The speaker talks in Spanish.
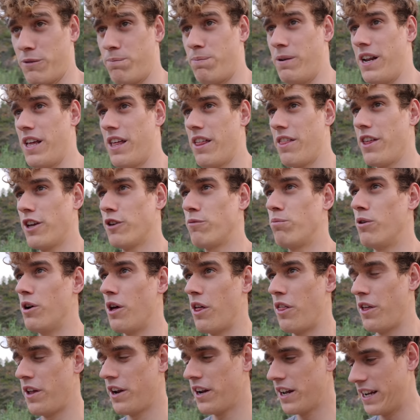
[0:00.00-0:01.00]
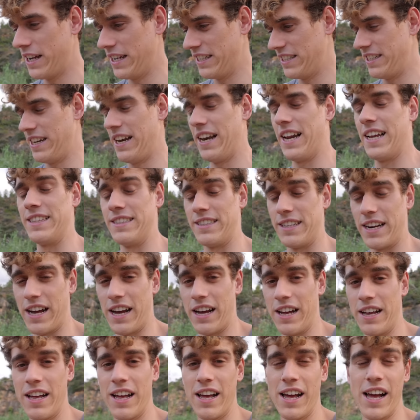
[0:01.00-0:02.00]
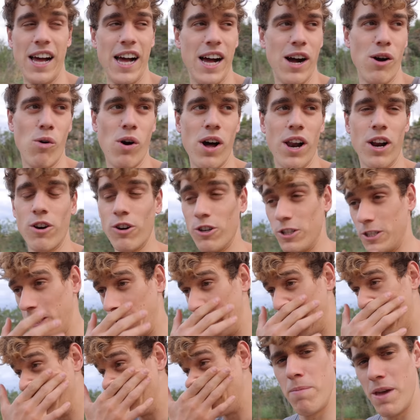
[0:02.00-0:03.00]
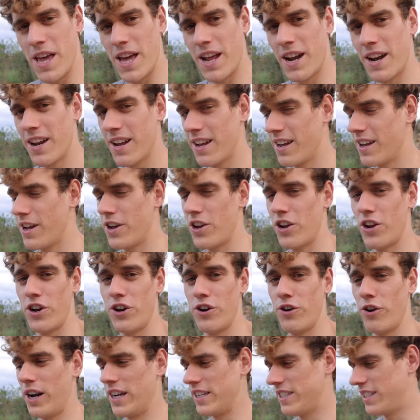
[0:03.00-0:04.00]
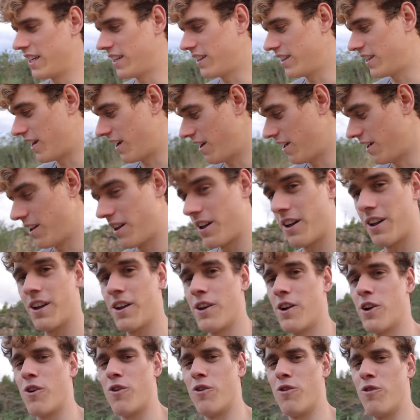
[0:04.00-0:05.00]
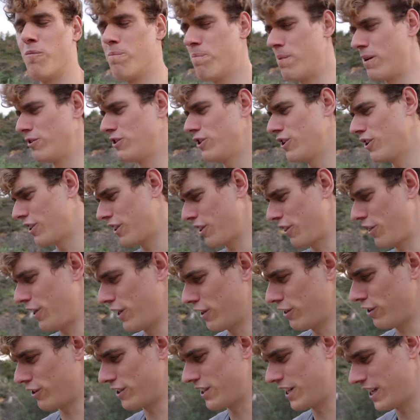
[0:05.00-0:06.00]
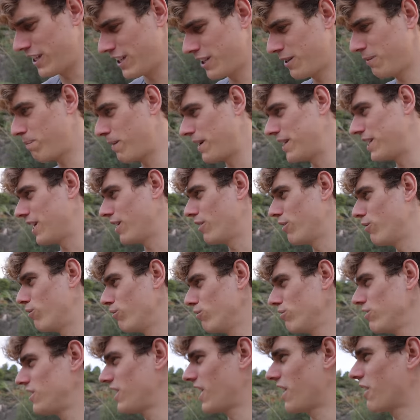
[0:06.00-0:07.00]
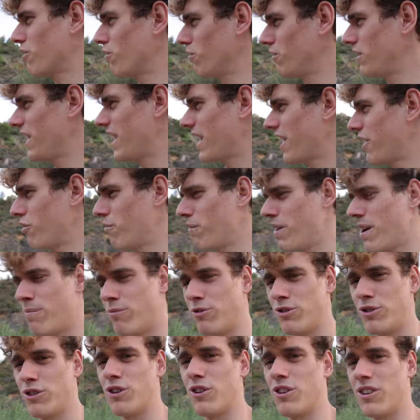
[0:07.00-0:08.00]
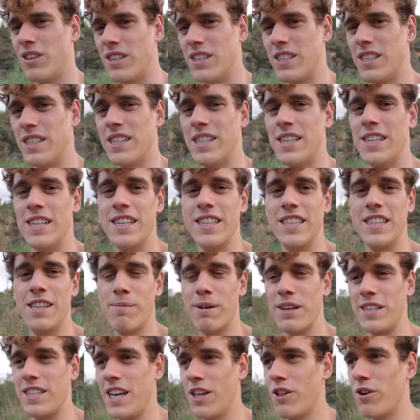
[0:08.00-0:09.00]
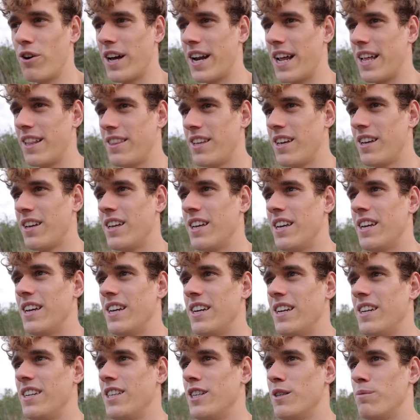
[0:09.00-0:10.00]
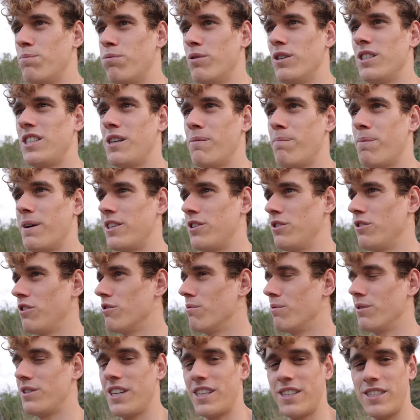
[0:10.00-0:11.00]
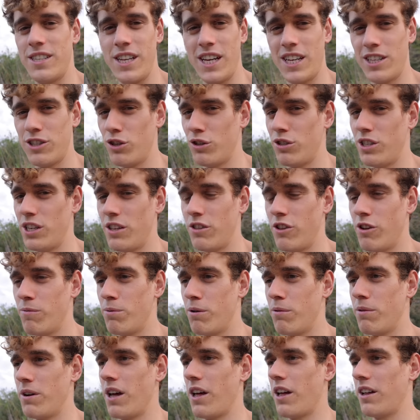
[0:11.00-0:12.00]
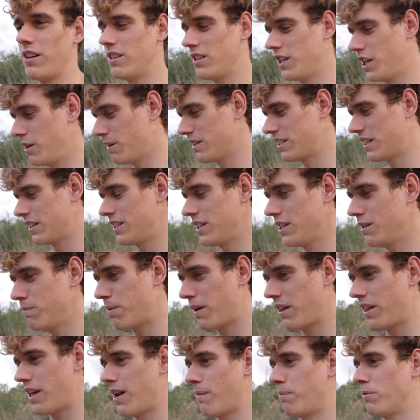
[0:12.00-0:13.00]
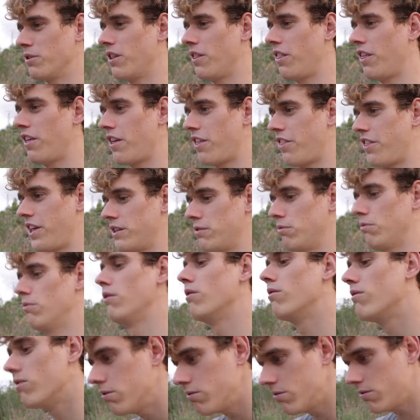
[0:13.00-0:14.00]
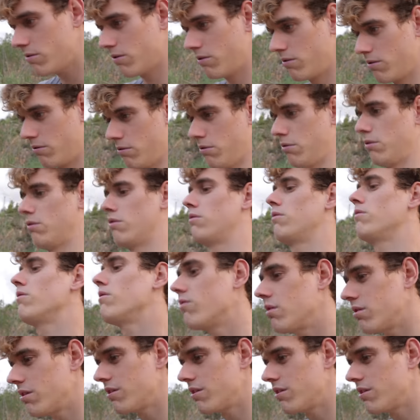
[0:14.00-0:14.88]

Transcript: experiencia os puedo decir que si le entra agua al coche, bien, no le sienta. Con un Peugeot 106 pasé un charco un día que llovía mucho, demasiado grande, y después se pasó como tres días tosiendo el pobre. Ibas así y perdía la potencia y decías... Uh, uh, uh,